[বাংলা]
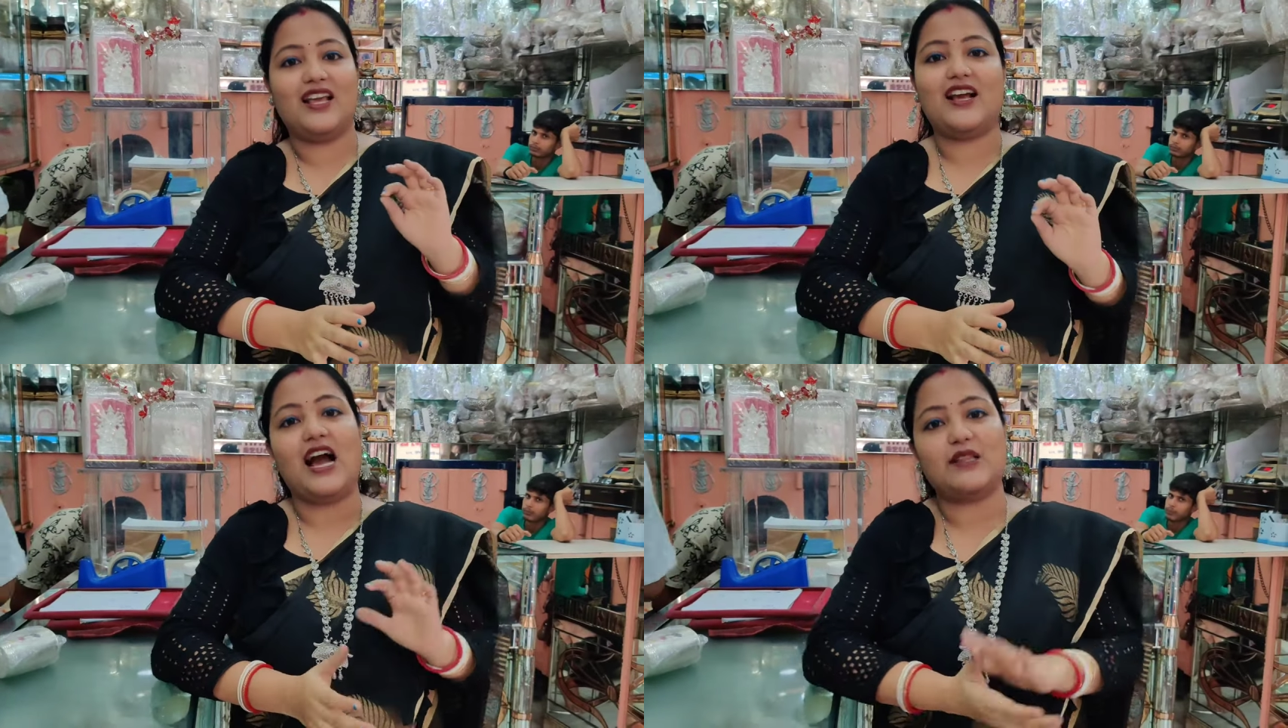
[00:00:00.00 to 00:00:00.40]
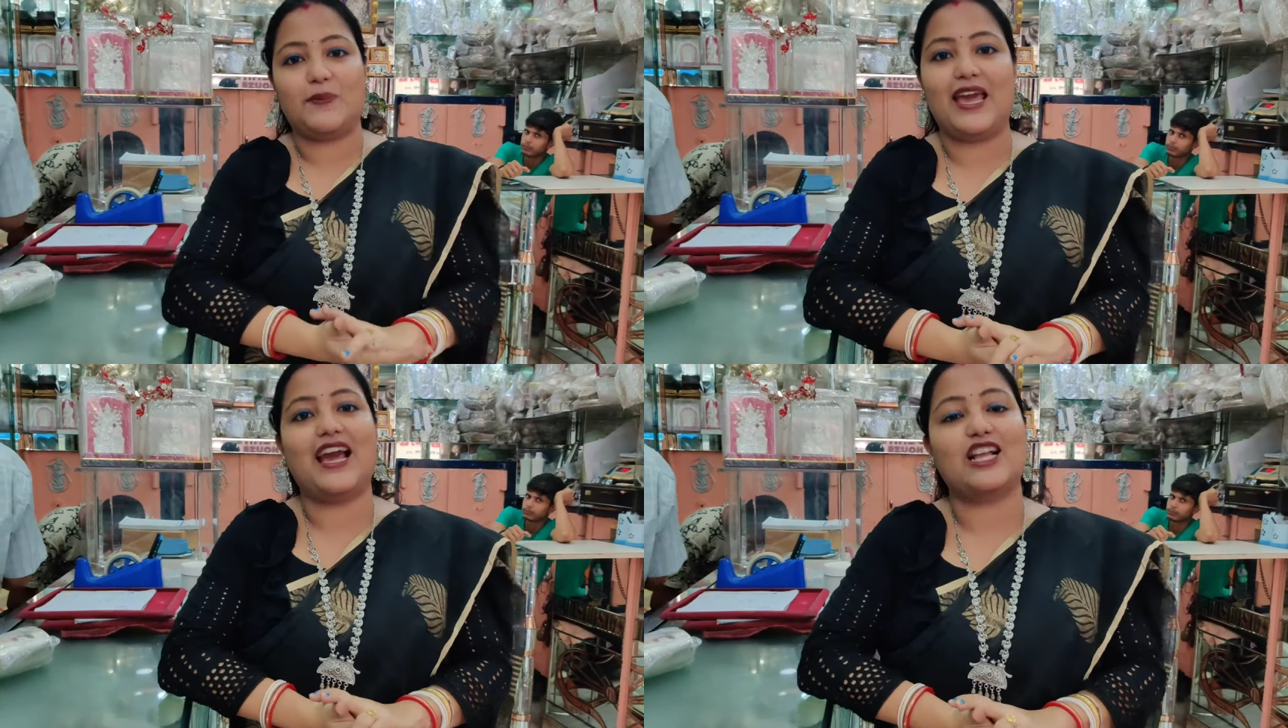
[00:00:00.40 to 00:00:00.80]
নিঘাত
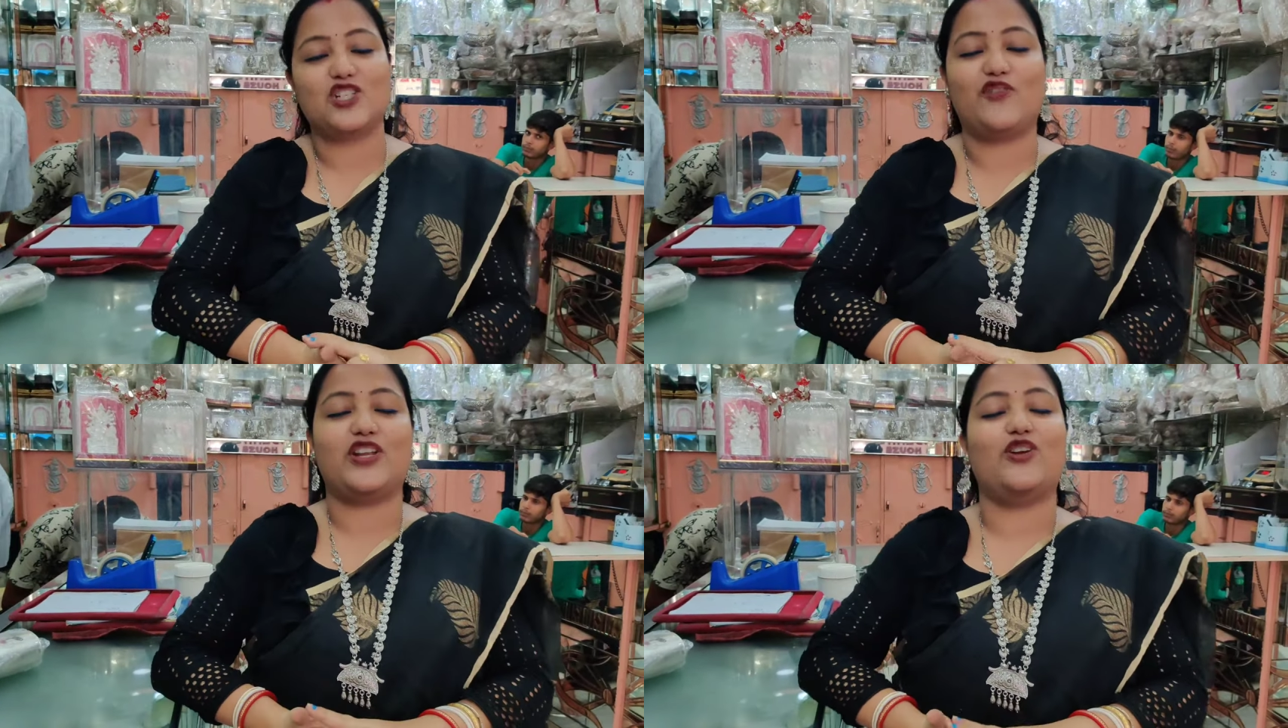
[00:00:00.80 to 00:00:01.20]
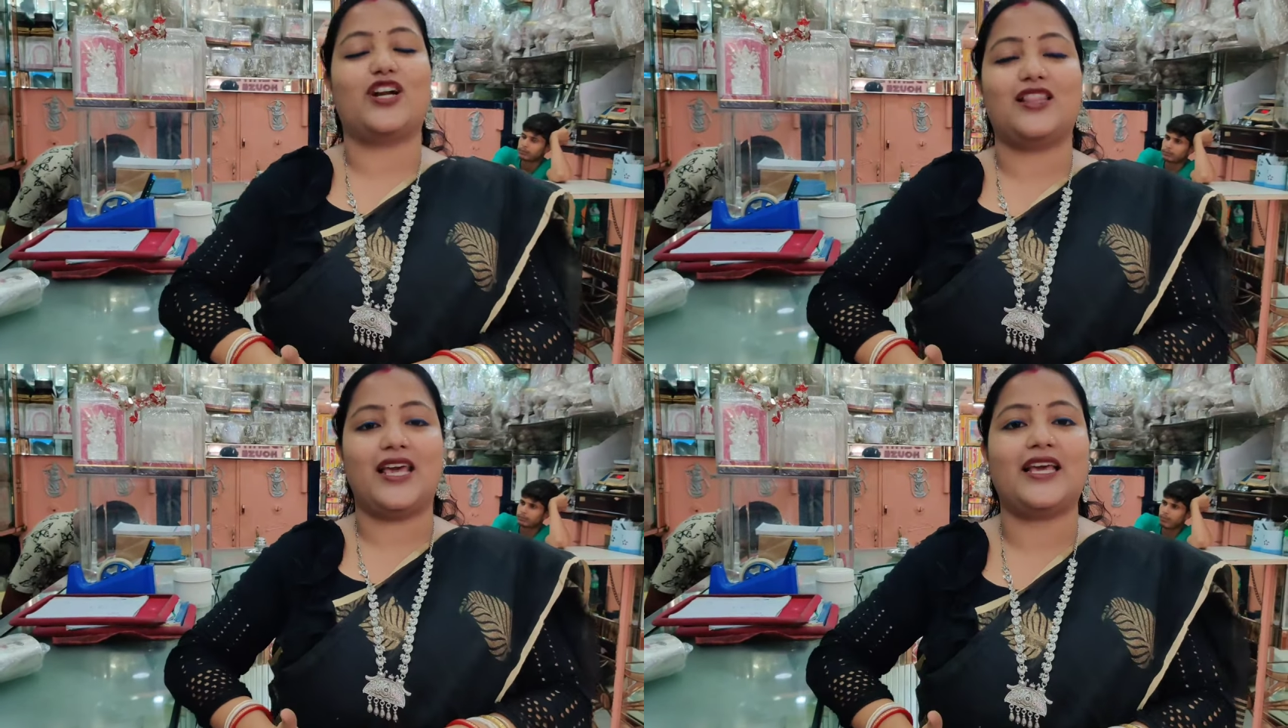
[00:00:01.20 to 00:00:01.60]
পেয়ে গেছো
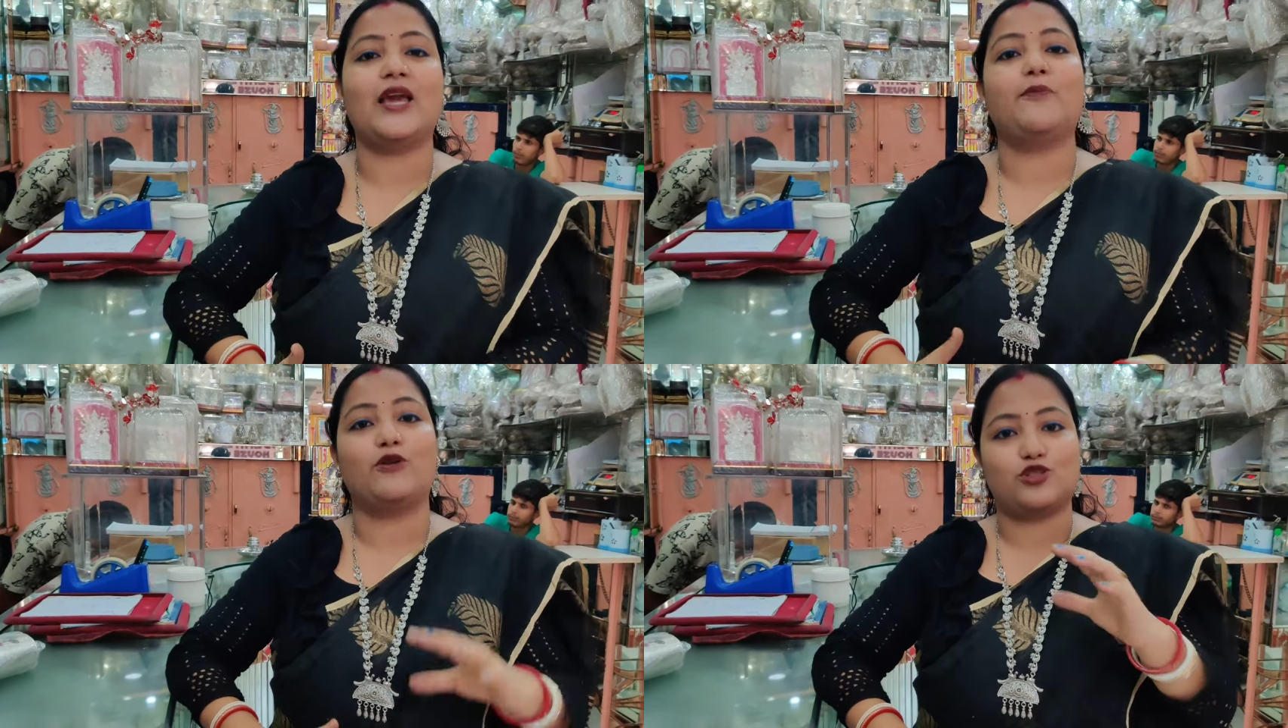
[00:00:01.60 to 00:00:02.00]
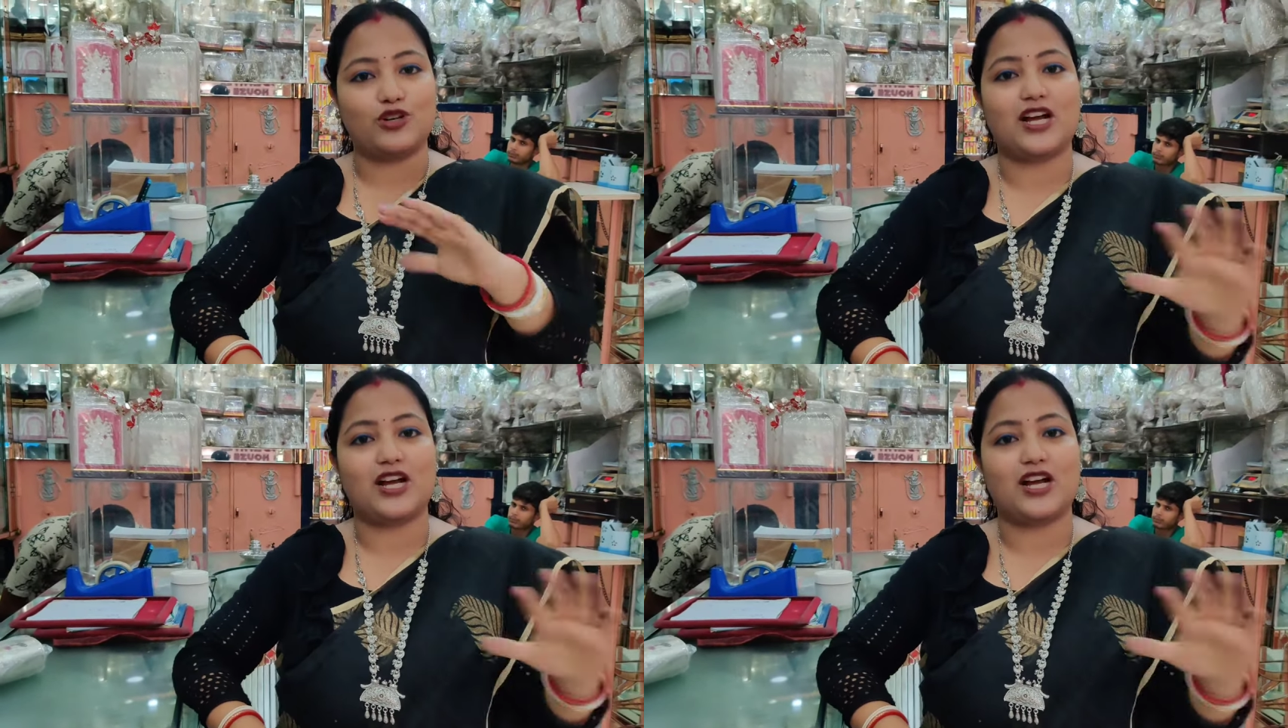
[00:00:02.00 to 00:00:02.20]
ভিডিওটা দেখেই প্রচুর